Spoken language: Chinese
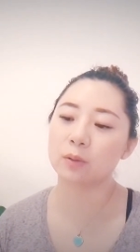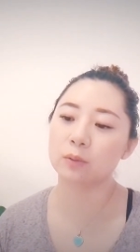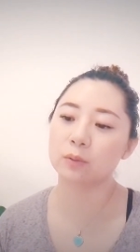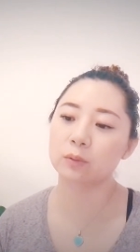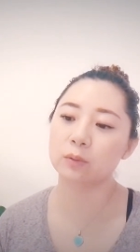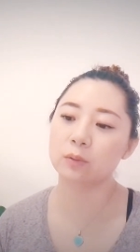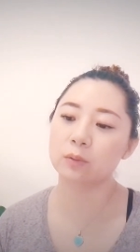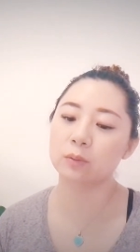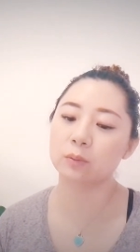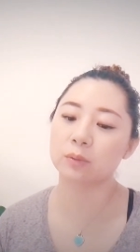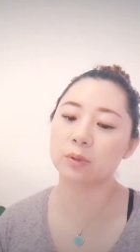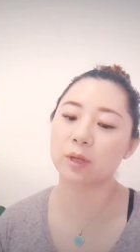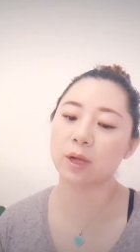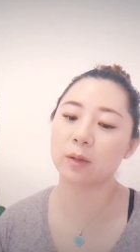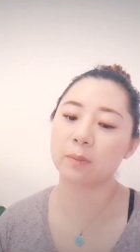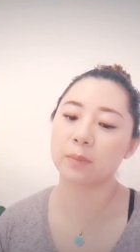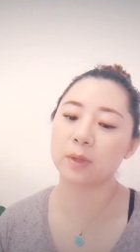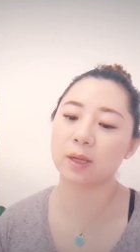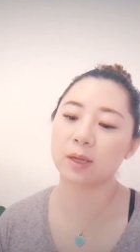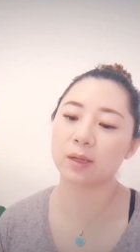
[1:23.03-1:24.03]
YouTube
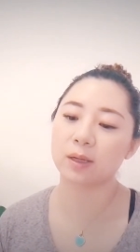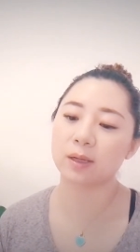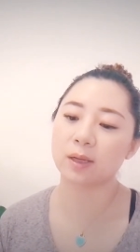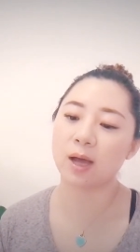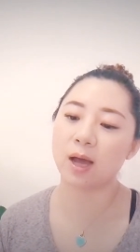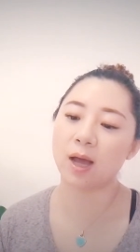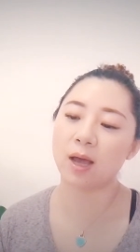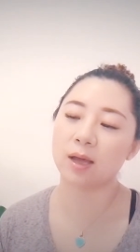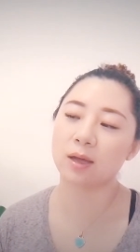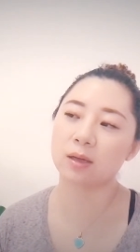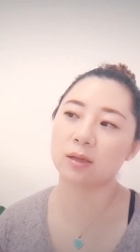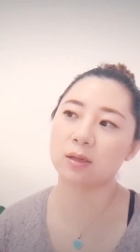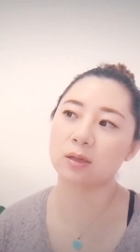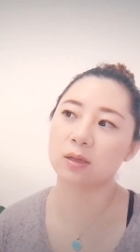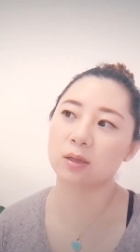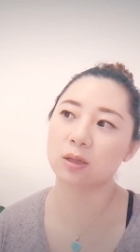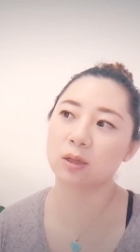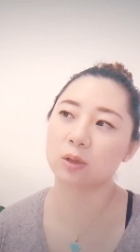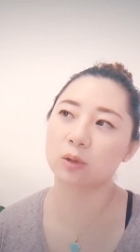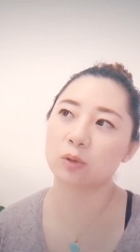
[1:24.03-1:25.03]
上面开一
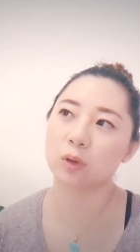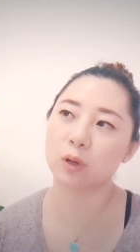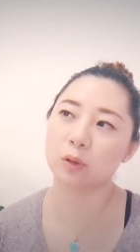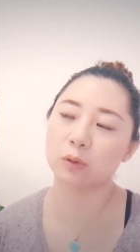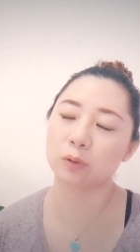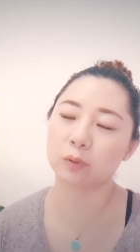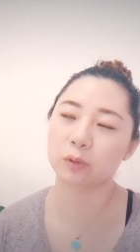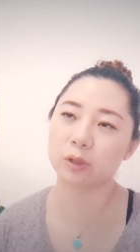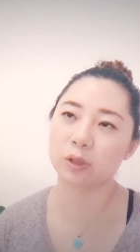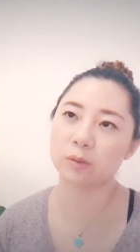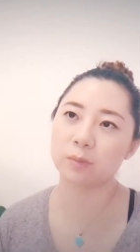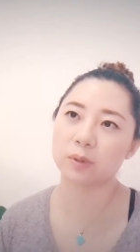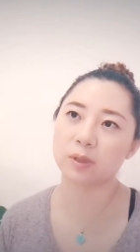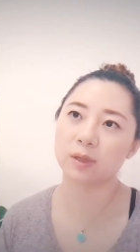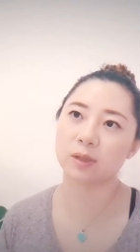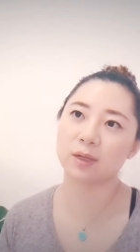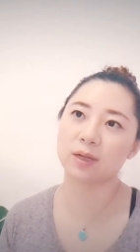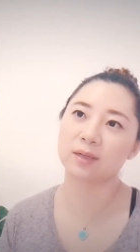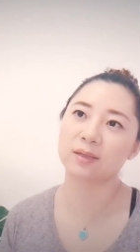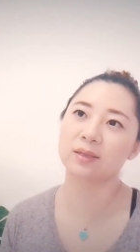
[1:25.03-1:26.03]
个专属视
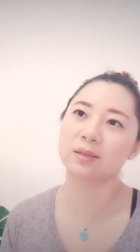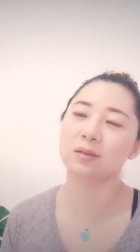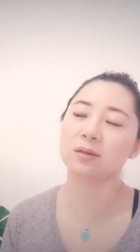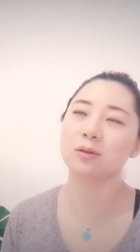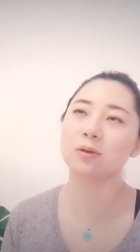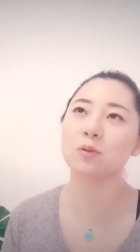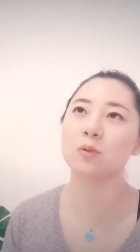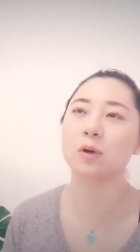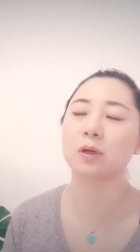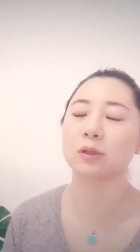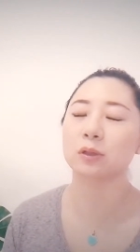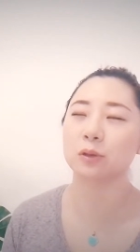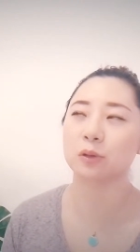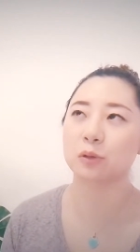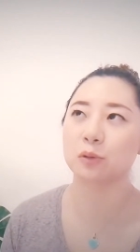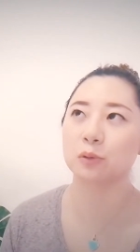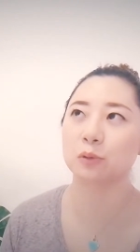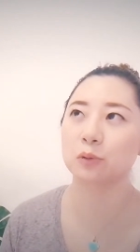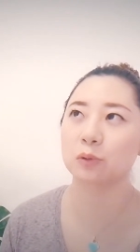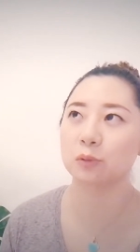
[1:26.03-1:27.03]
频呢？其实我的
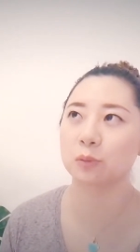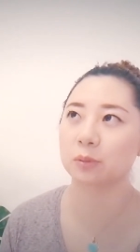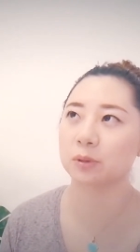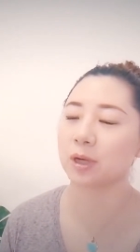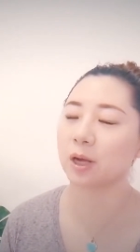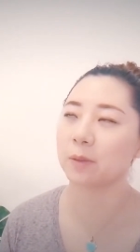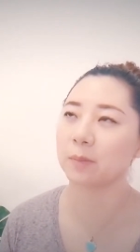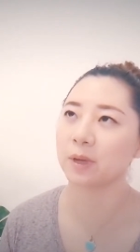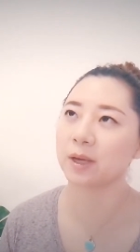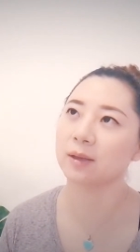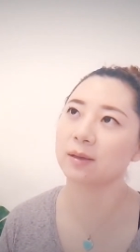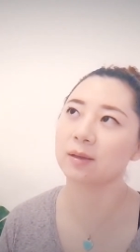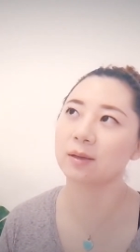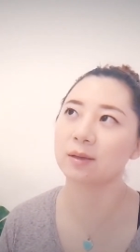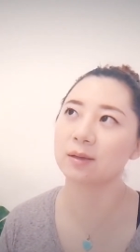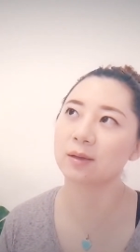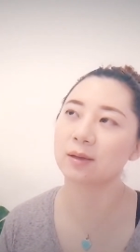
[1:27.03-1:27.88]
YouTube 上面，